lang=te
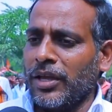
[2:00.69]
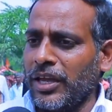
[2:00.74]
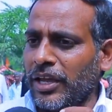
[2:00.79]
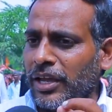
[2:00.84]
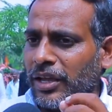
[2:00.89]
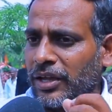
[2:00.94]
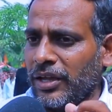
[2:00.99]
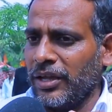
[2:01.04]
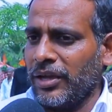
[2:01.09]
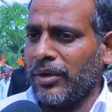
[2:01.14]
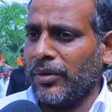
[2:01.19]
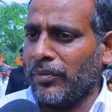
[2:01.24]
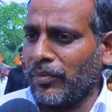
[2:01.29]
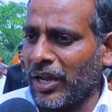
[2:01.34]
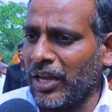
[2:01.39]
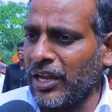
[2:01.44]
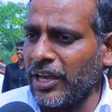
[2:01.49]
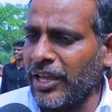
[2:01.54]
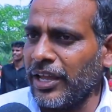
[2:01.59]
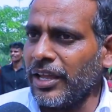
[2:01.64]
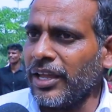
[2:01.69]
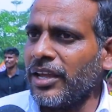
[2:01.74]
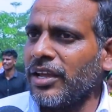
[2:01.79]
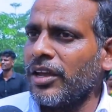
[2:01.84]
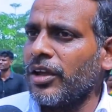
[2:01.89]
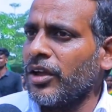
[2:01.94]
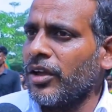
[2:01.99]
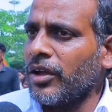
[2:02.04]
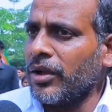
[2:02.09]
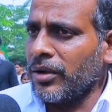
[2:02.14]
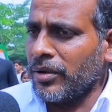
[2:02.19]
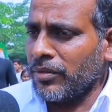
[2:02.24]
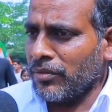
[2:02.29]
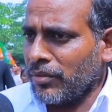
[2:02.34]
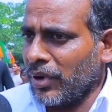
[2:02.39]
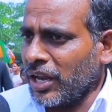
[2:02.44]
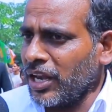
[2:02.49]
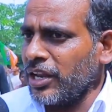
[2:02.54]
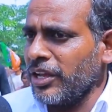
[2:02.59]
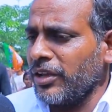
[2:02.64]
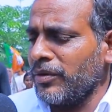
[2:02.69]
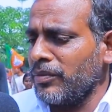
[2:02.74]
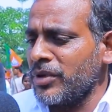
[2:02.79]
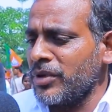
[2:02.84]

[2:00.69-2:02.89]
ఈ మళ్ళీ మళ్ళీ